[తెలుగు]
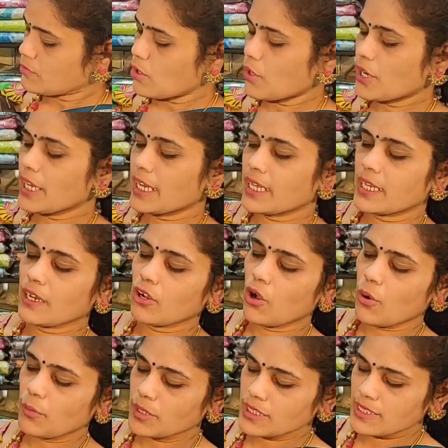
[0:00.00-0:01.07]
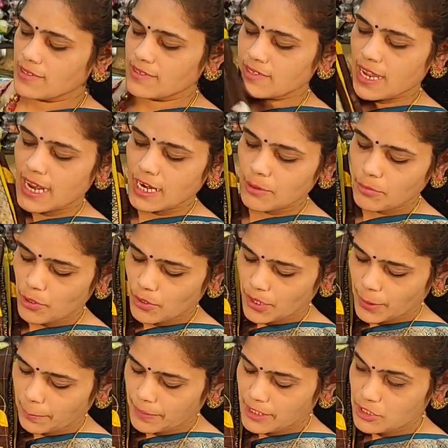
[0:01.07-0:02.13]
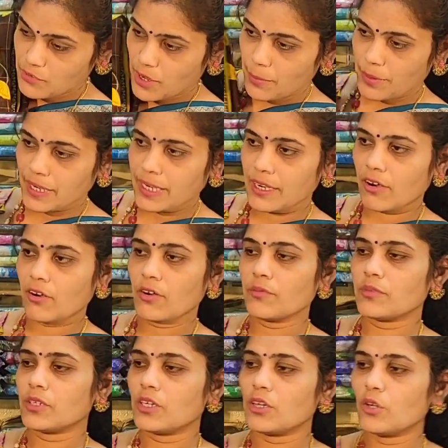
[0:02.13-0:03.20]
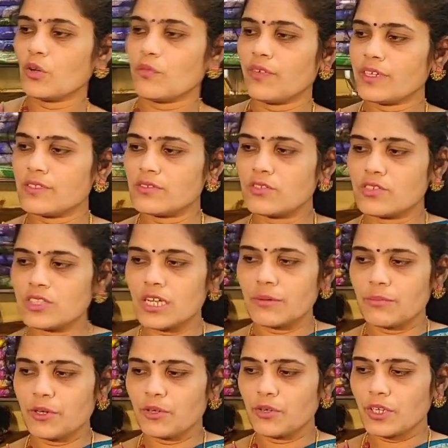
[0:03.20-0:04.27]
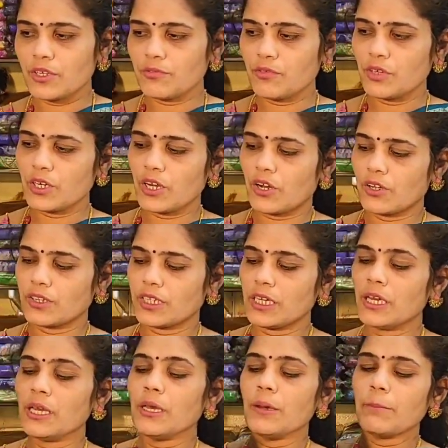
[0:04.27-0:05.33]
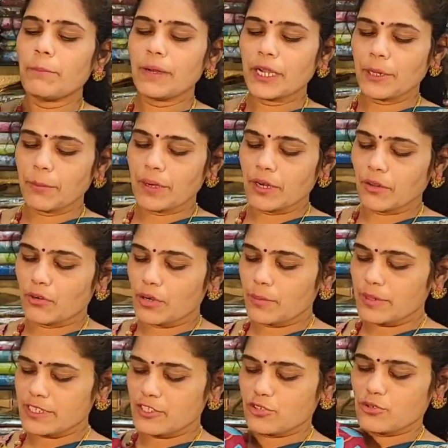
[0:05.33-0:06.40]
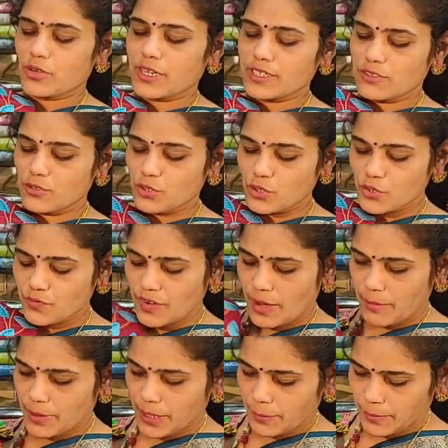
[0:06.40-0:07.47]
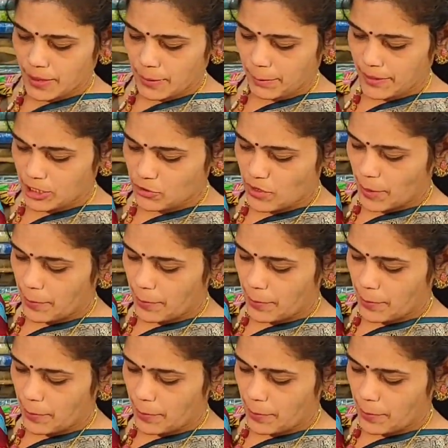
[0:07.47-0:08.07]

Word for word: బాగున్నాయి కదా కాంబినేషన్స్ చాలా బాగున్నాయి పిచ్ ఫ్యాబ్రిక్ రావడంతో లుక్ వైజ్ కూడా చాలా బ్యూటిఫుల్ గా ఉంది పెట్టుబడికి కూడా బెస్ట్ చాయిస్ జూట్ ఫాబ్రిక్ మీద పిచ్